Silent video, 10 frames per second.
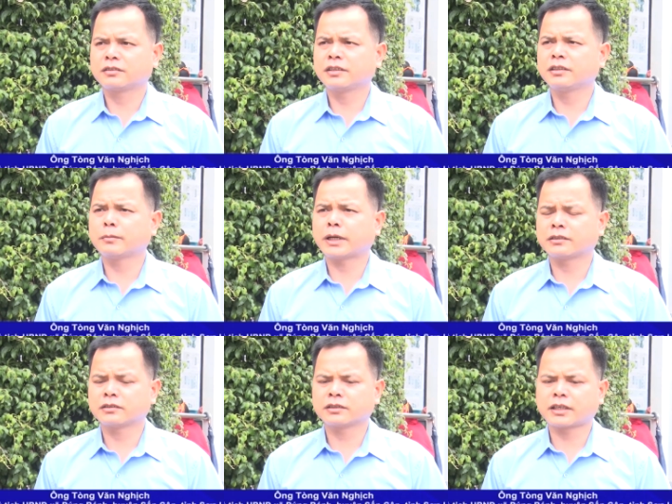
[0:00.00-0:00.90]
trên địa
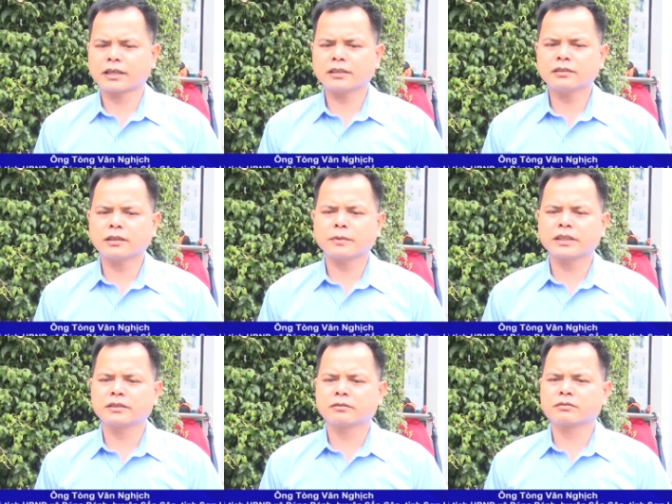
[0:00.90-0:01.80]
bàn xã năm
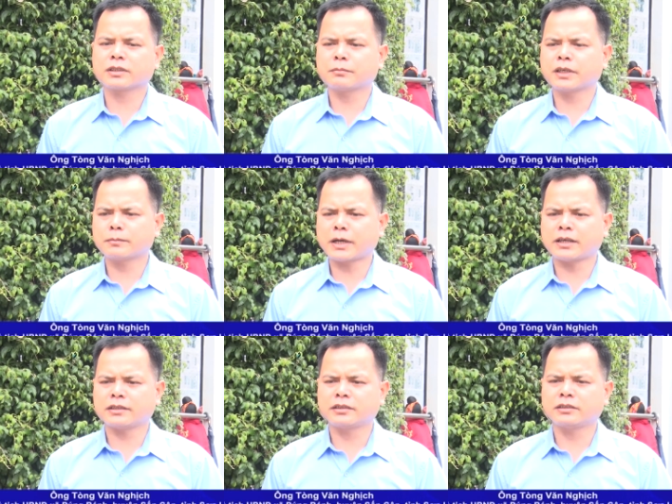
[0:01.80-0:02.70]

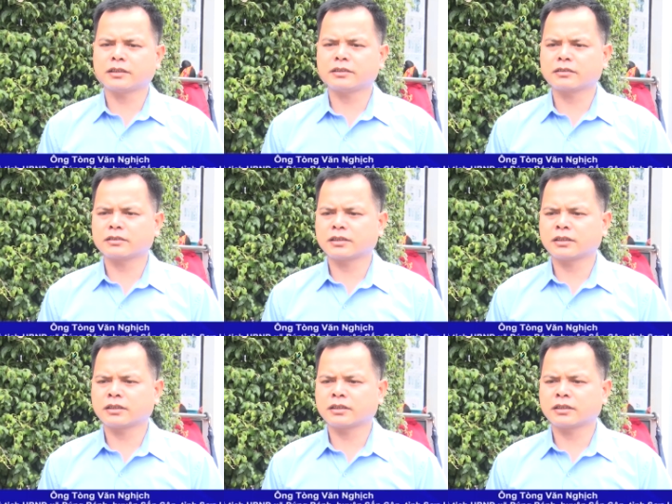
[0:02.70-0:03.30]
2023 thì đã được